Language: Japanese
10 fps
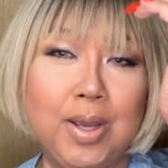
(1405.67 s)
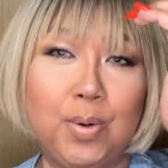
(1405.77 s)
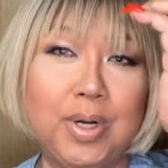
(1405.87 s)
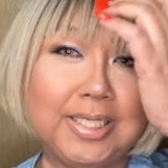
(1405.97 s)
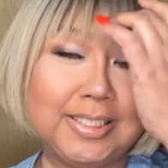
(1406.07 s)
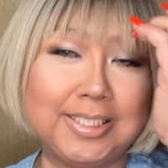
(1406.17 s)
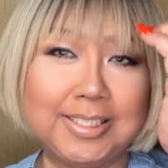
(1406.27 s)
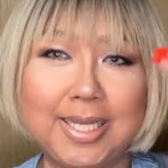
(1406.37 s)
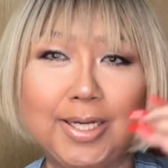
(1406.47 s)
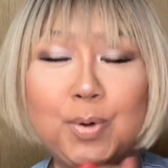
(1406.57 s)
お話しし
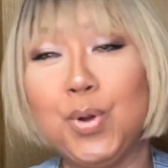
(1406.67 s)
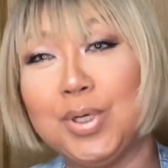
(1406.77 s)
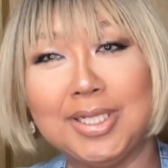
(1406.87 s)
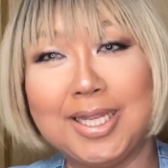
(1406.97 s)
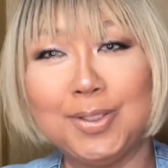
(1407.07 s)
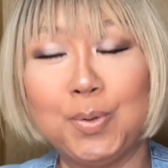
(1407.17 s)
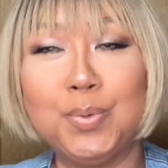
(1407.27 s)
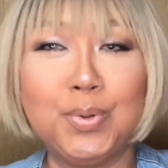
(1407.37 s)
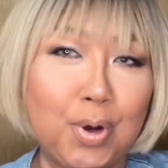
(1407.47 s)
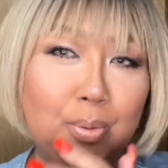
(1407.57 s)
てこようかなっていう
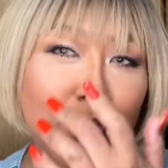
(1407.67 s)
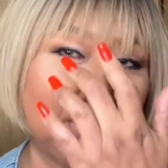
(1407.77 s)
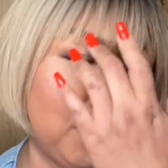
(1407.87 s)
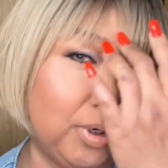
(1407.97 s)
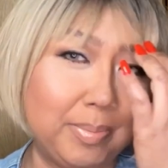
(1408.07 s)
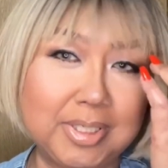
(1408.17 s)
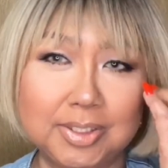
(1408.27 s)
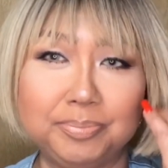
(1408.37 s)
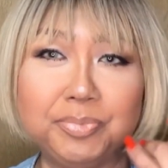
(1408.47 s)
ふうに思っております。